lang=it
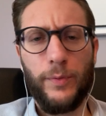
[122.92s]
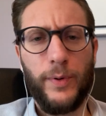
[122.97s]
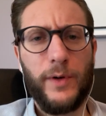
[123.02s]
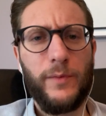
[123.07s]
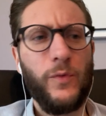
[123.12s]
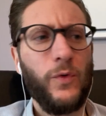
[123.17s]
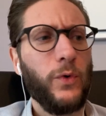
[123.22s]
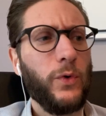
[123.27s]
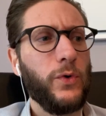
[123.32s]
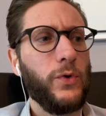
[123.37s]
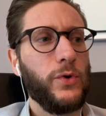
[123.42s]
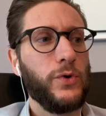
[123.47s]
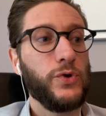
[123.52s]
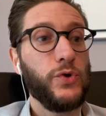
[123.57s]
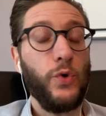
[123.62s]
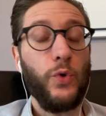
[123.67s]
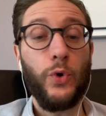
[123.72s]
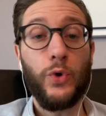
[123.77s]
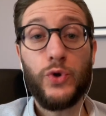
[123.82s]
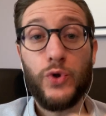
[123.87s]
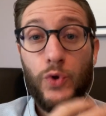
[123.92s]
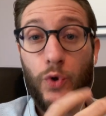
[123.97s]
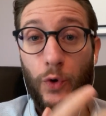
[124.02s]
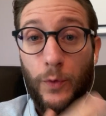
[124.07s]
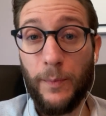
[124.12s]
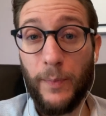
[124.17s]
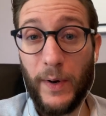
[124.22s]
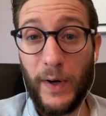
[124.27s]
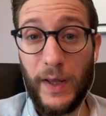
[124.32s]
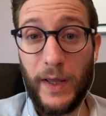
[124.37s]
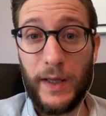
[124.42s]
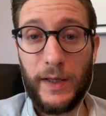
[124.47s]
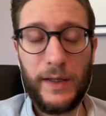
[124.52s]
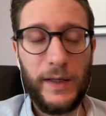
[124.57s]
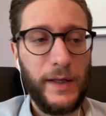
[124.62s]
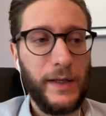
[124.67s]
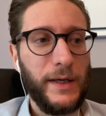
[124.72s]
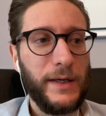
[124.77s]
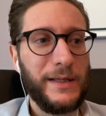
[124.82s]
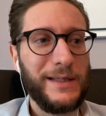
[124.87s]
premuroso,
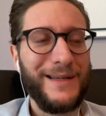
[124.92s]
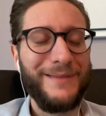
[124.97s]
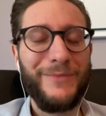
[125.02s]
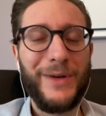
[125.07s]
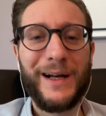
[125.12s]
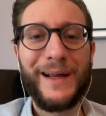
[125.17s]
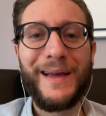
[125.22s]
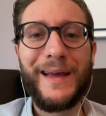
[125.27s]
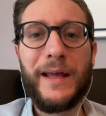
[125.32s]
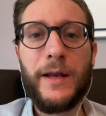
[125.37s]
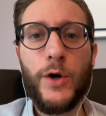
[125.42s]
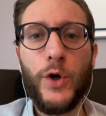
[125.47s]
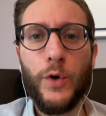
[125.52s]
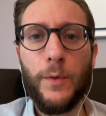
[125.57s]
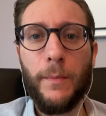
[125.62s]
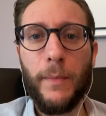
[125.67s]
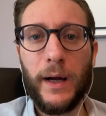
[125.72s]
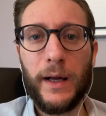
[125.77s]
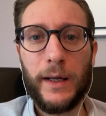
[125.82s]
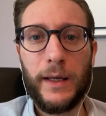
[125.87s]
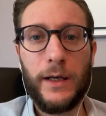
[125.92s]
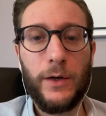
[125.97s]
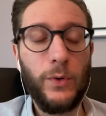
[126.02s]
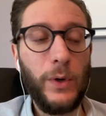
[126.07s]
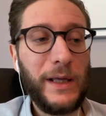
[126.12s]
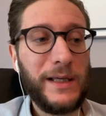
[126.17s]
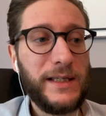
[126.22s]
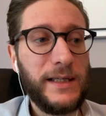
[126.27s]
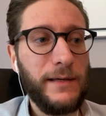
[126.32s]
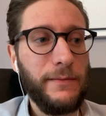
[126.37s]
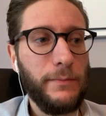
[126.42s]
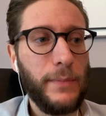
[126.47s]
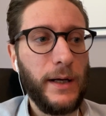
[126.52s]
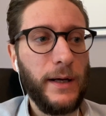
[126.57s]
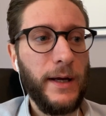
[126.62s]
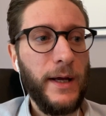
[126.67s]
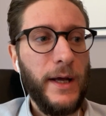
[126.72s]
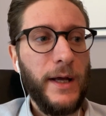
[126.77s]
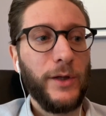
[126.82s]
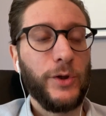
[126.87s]
sorprende, sembra che non manchi nulla, sembra sembra
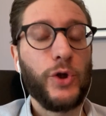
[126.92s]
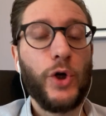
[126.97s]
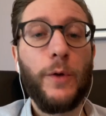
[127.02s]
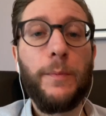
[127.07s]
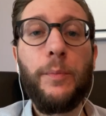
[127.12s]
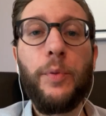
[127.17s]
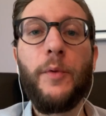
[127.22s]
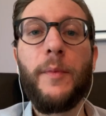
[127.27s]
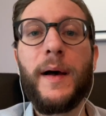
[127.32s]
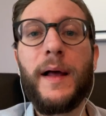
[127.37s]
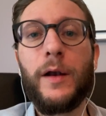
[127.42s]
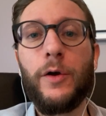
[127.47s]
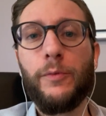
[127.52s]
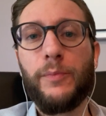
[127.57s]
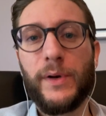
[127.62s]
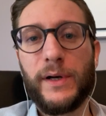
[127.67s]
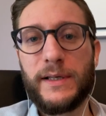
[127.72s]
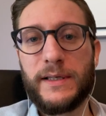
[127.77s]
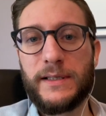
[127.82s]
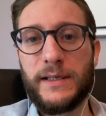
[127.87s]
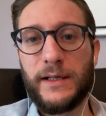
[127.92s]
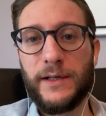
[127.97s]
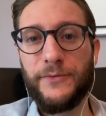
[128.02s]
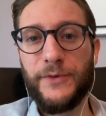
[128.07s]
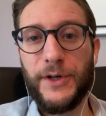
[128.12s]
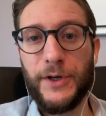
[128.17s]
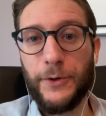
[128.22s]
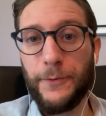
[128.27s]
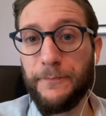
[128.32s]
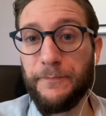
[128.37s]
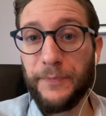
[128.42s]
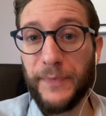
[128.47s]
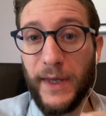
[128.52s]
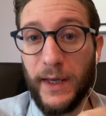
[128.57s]
troppo bello per essere vero.